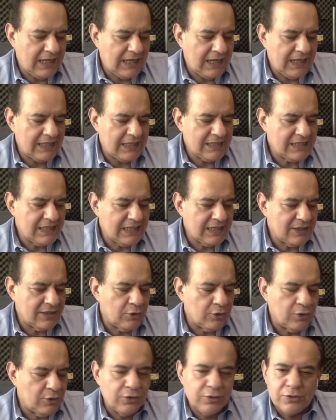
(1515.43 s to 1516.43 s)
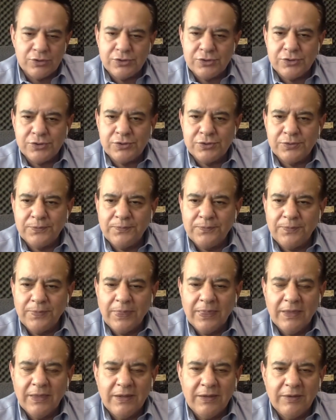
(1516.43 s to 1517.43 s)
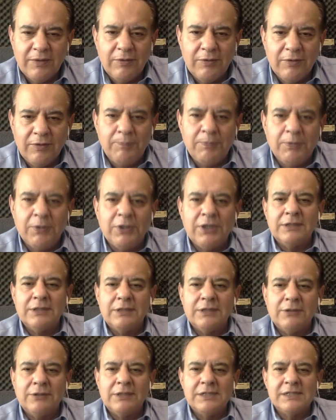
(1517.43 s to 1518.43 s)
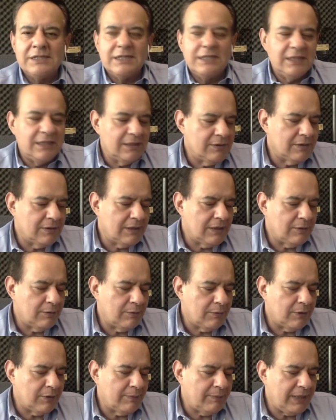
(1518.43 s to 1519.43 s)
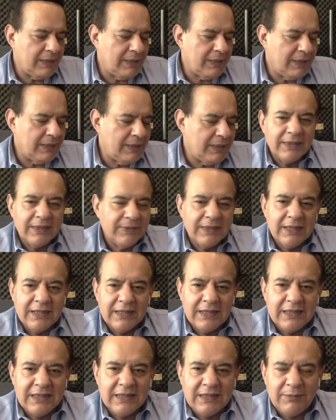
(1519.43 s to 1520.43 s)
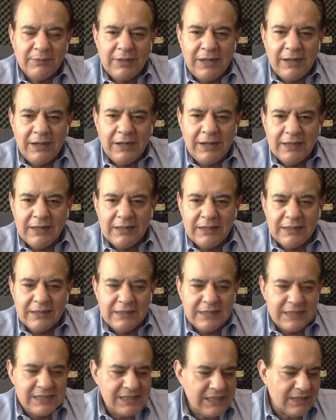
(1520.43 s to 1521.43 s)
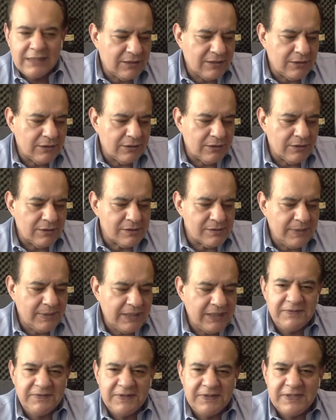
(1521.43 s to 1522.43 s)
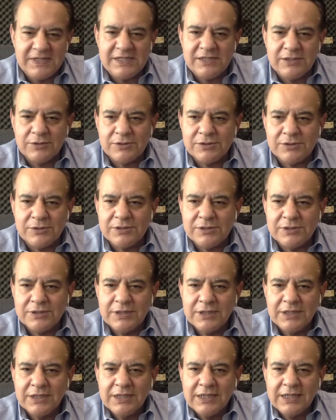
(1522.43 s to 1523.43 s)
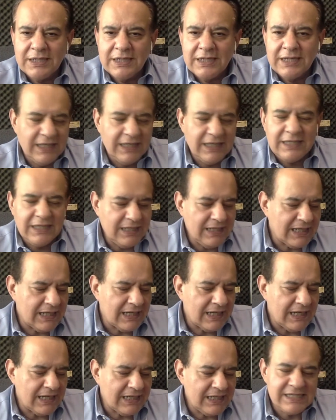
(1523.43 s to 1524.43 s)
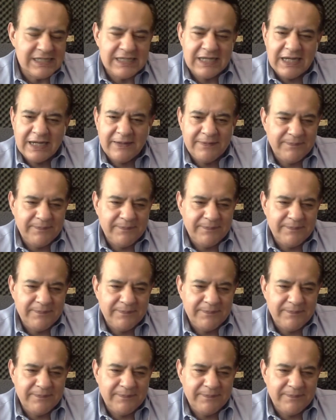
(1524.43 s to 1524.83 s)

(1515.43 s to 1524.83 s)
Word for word: hacer todos. Un poquito de sentido del humor. Mira, te voy a eh, decir todos los beneficios que tiene la risa.